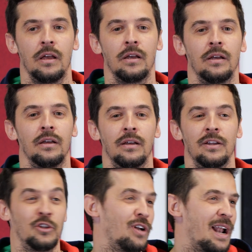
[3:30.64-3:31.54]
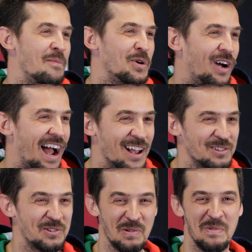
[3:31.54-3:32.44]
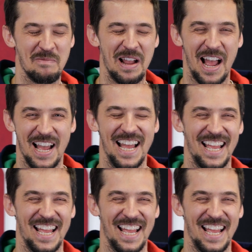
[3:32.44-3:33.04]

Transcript: eh, non è il mio caso, insomma, ma